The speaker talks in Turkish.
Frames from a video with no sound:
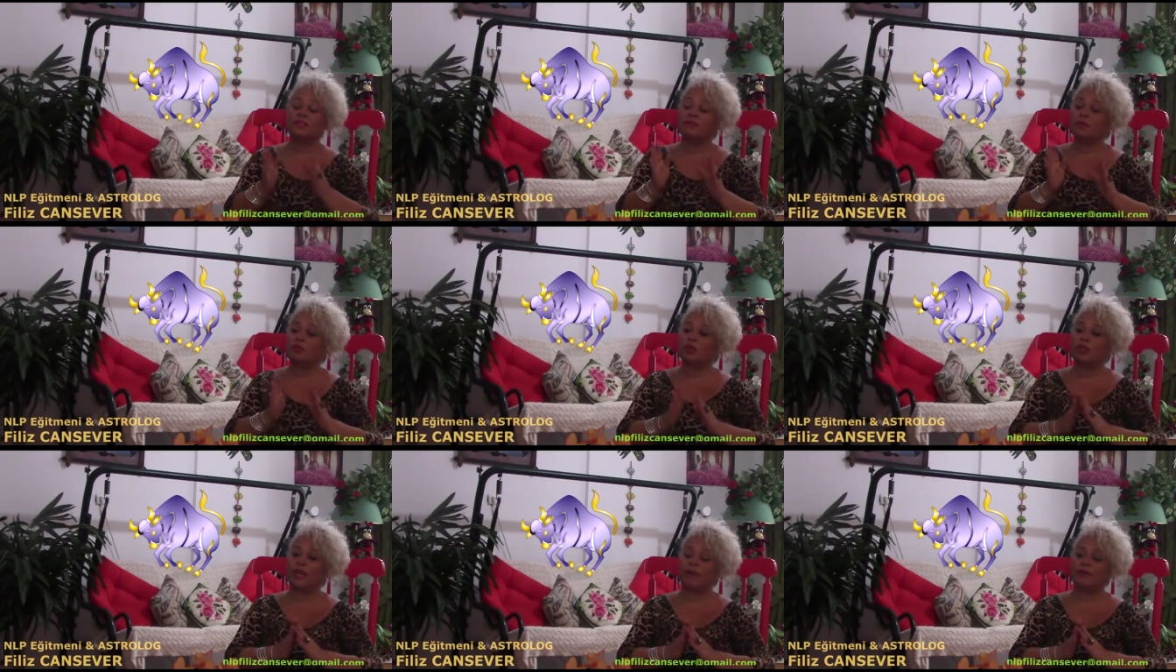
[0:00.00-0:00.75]
Ve bu
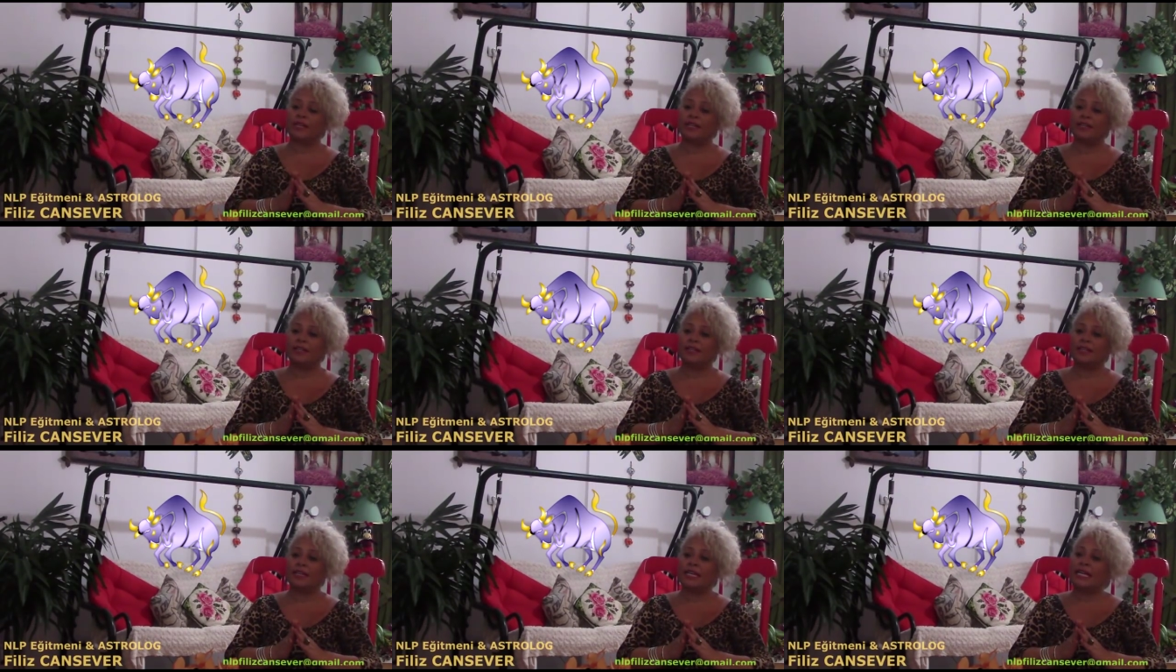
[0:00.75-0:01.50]
dönemde
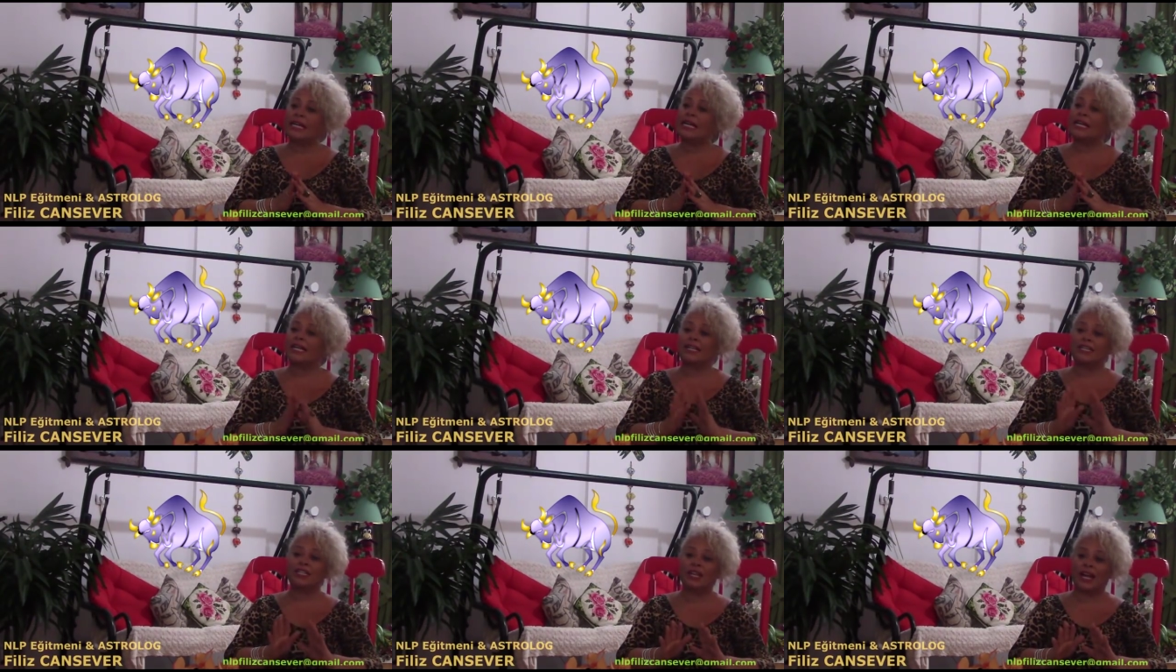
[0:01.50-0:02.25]
illegal
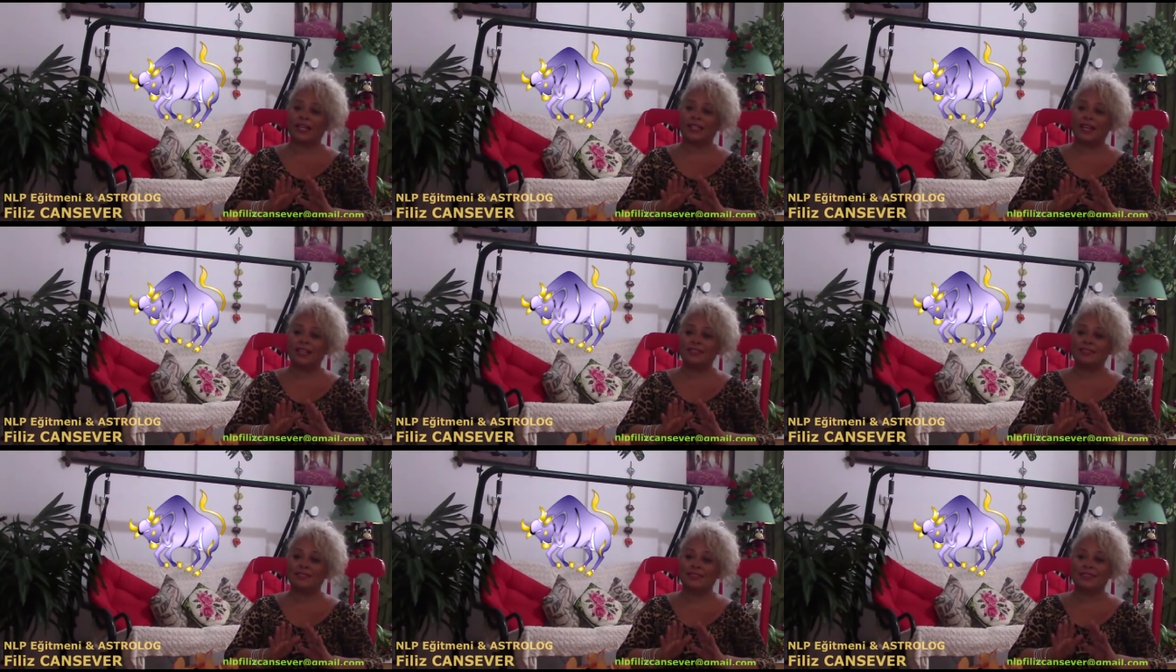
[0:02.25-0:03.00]
işlerden,
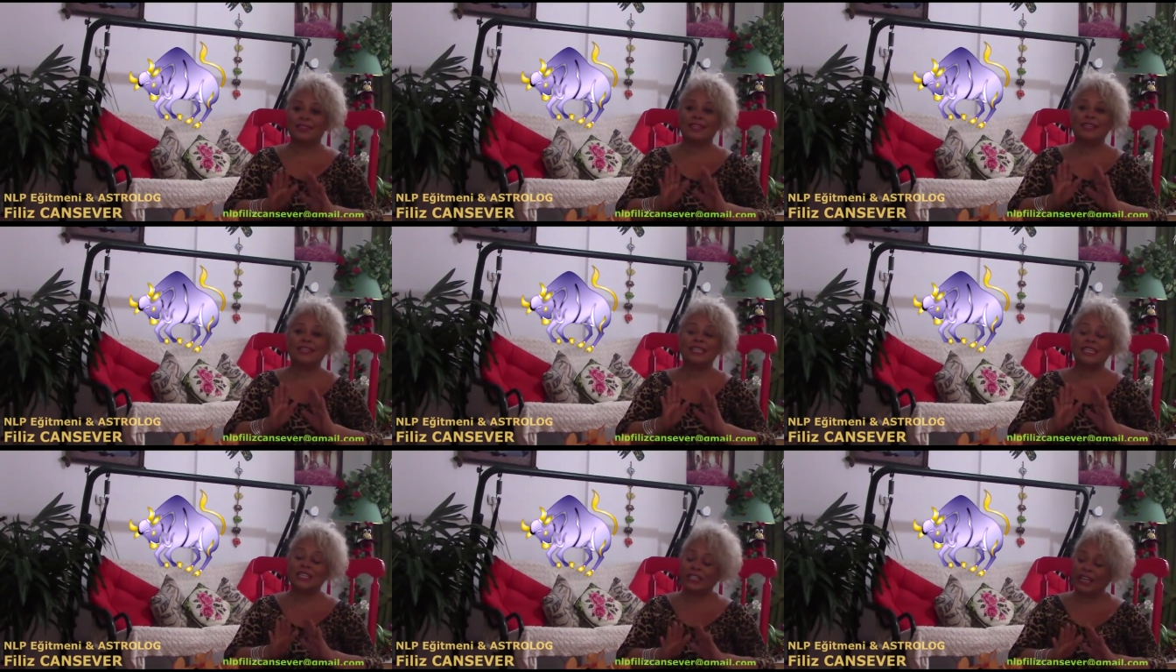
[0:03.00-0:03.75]

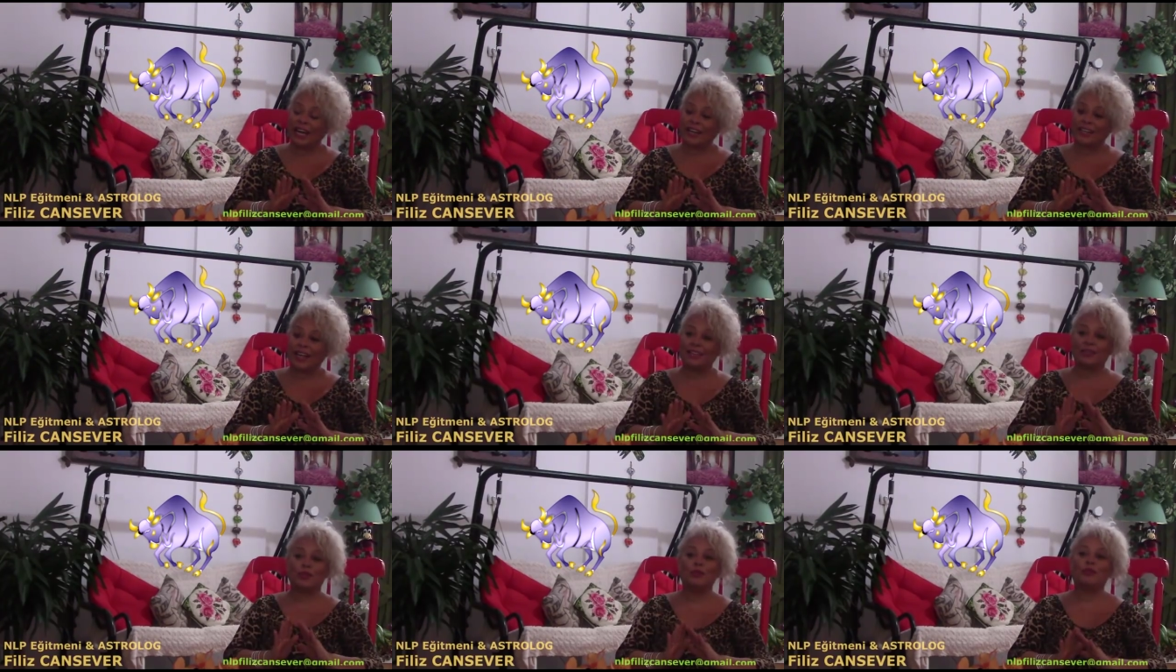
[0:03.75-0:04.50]
kişilerden
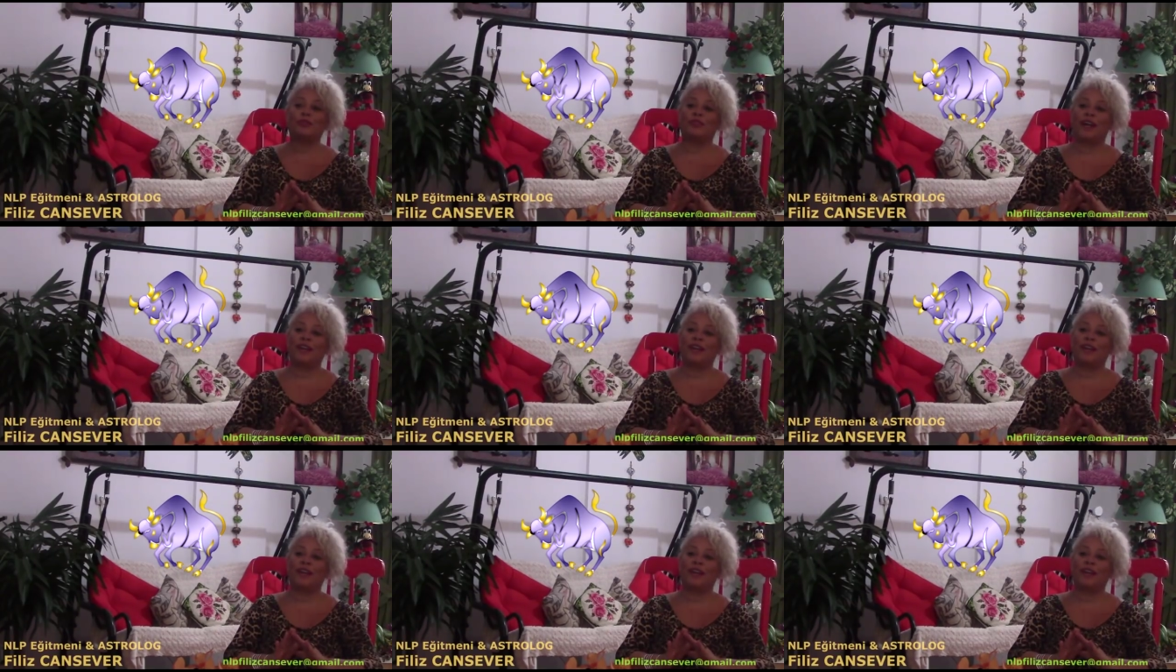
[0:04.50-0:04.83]
lütfen